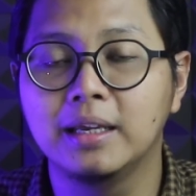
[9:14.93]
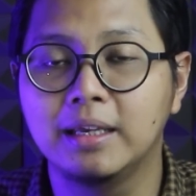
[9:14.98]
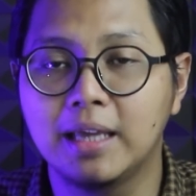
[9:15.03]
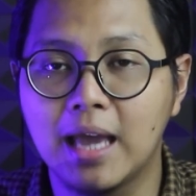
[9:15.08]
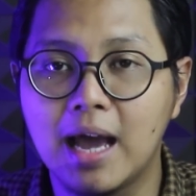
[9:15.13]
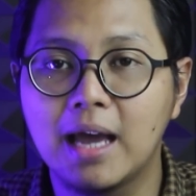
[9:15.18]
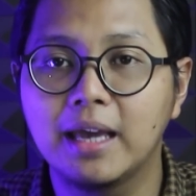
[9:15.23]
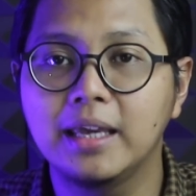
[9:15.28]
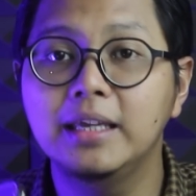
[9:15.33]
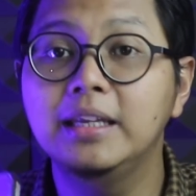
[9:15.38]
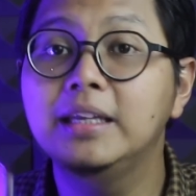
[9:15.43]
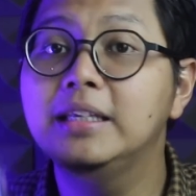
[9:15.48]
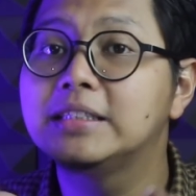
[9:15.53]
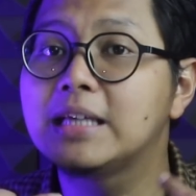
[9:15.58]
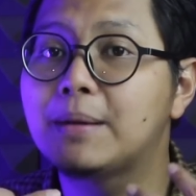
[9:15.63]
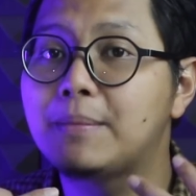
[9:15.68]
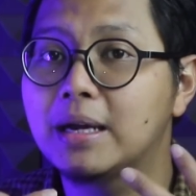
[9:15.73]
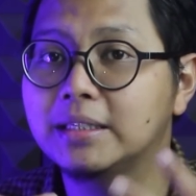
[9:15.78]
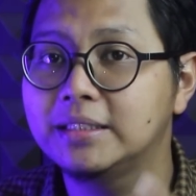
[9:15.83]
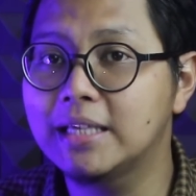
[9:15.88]
Ya, ini
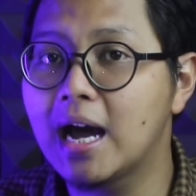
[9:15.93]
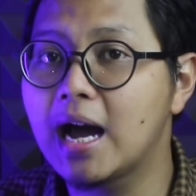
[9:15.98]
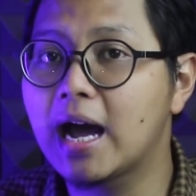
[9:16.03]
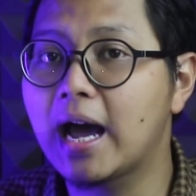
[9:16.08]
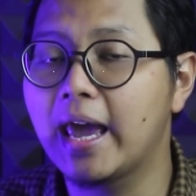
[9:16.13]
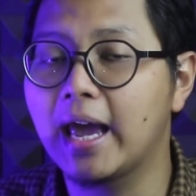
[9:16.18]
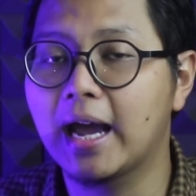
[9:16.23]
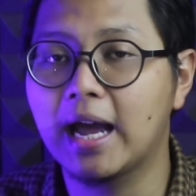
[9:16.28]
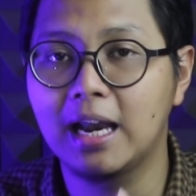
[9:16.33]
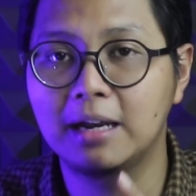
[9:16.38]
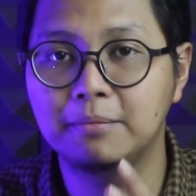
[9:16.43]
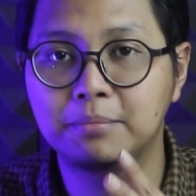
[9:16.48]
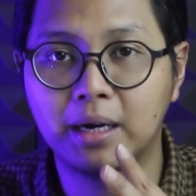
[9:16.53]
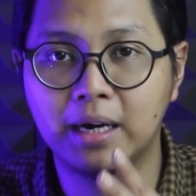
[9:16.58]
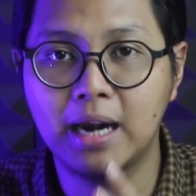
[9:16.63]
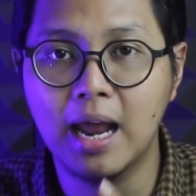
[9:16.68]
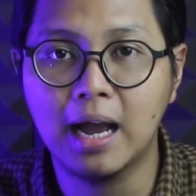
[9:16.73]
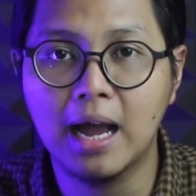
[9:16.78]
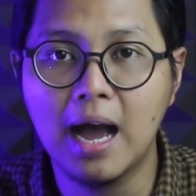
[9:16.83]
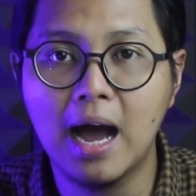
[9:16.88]
sama aja kayak kalian
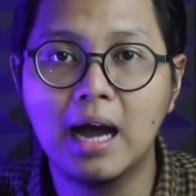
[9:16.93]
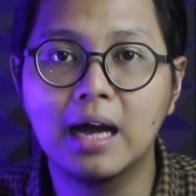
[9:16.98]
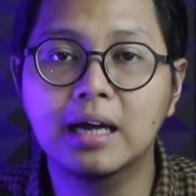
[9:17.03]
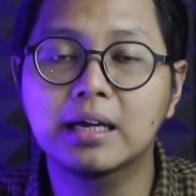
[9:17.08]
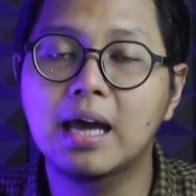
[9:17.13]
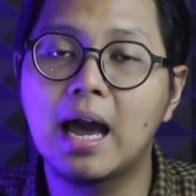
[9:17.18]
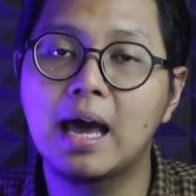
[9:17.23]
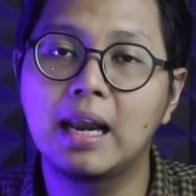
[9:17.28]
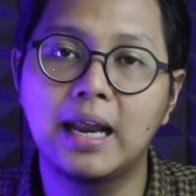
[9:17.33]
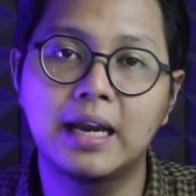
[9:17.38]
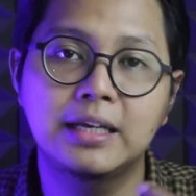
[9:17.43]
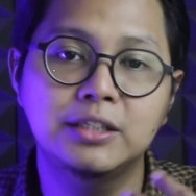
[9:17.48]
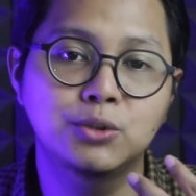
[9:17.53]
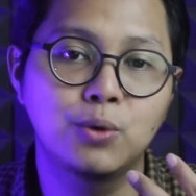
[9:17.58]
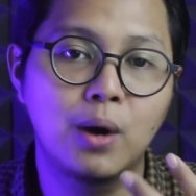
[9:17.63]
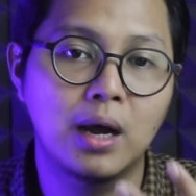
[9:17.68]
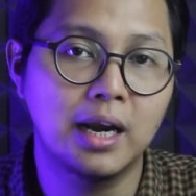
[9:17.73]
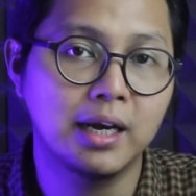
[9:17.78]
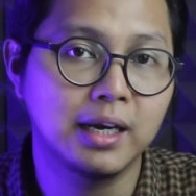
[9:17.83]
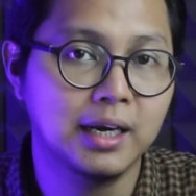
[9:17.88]
berdagang, kalian
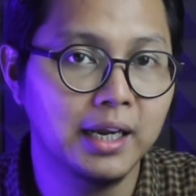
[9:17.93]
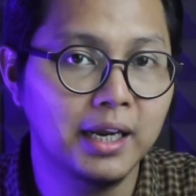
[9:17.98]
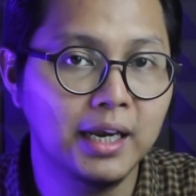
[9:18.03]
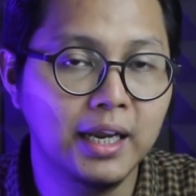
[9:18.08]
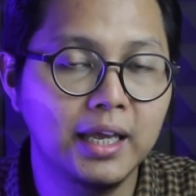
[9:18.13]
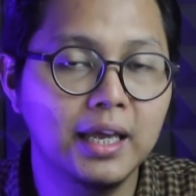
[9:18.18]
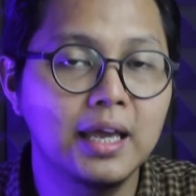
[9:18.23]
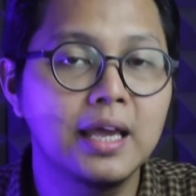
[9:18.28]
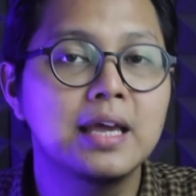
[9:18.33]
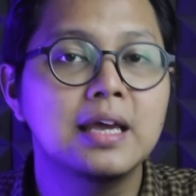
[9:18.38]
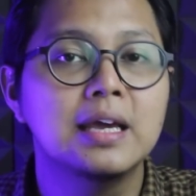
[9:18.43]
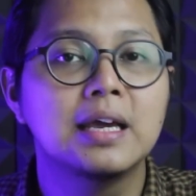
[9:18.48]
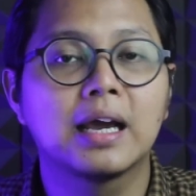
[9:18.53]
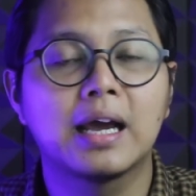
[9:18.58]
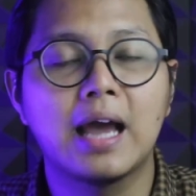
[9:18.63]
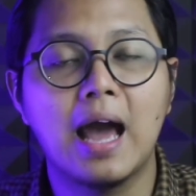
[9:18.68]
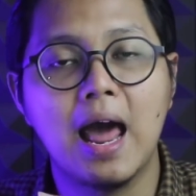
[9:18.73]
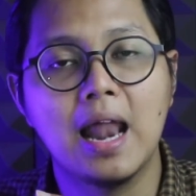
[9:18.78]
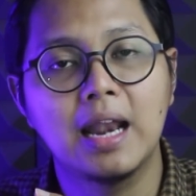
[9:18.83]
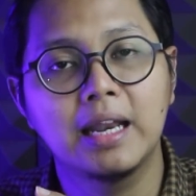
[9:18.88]
jualan keliling,
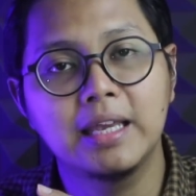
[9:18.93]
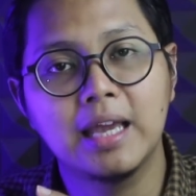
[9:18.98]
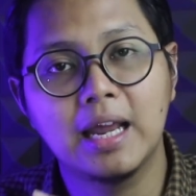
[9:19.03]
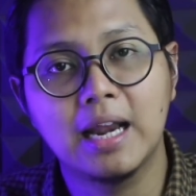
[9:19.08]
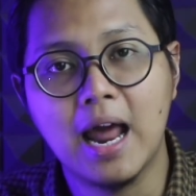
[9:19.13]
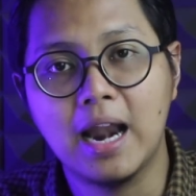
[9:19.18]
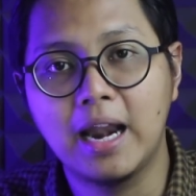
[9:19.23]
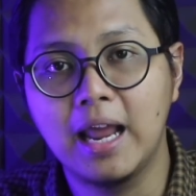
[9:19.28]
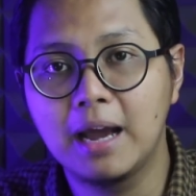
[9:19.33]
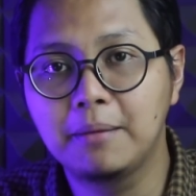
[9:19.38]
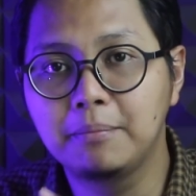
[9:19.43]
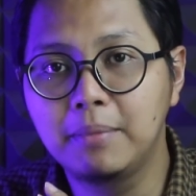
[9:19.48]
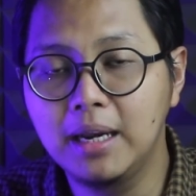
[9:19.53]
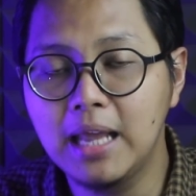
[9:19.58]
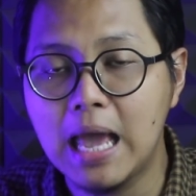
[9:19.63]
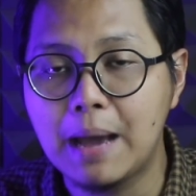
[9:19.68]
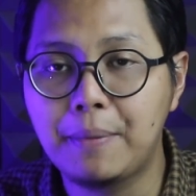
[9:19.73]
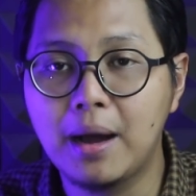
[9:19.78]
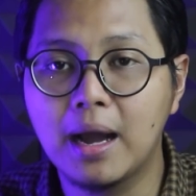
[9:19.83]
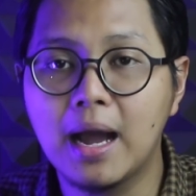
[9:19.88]
kalian ada yang beli
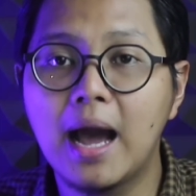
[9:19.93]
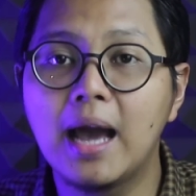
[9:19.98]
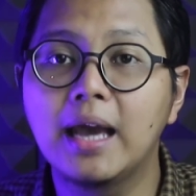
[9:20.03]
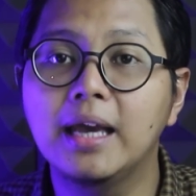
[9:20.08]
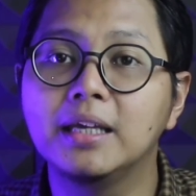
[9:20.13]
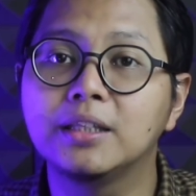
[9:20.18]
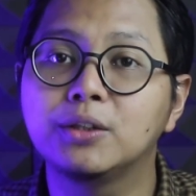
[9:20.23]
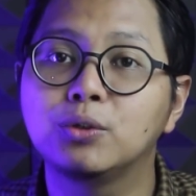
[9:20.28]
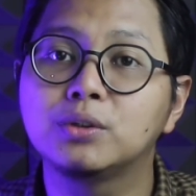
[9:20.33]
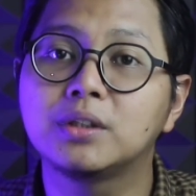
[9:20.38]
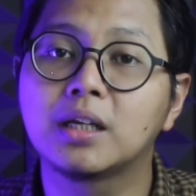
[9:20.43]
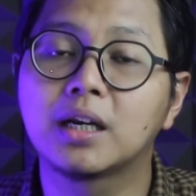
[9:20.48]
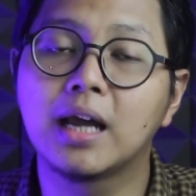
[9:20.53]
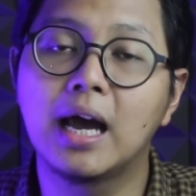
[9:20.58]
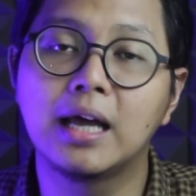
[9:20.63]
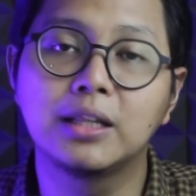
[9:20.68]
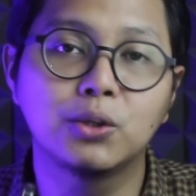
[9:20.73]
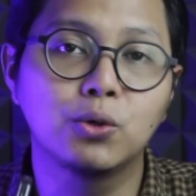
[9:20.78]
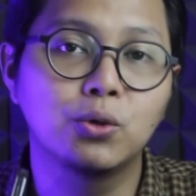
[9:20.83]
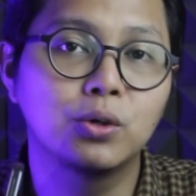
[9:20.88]
apa enggak itu
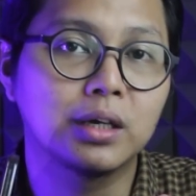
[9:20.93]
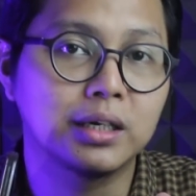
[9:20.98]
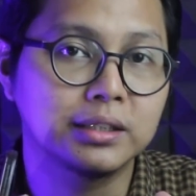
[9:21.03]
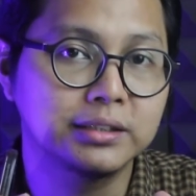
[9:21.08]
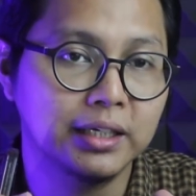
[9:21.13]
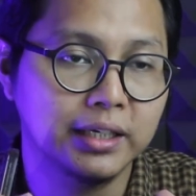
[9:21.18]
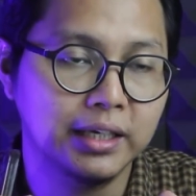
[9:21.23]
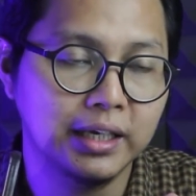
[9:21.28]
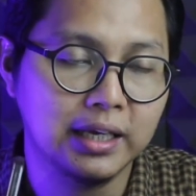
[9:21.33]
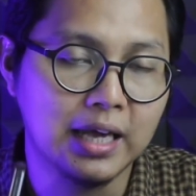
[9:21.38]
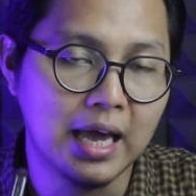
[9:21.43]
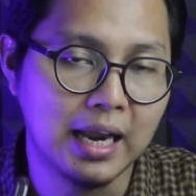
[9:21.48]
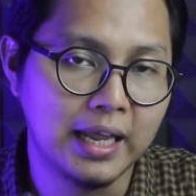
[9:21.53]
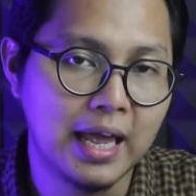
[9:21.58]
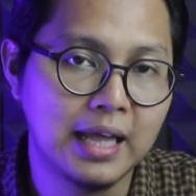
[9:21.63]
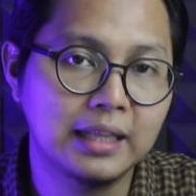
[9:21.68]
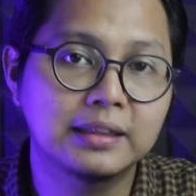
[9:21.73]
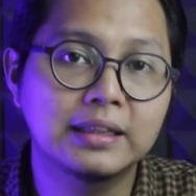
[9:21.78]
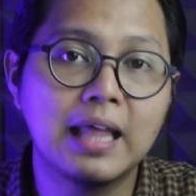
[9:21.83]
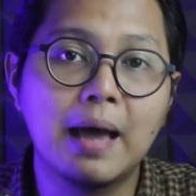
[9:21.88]
tergantung rezeki kalian.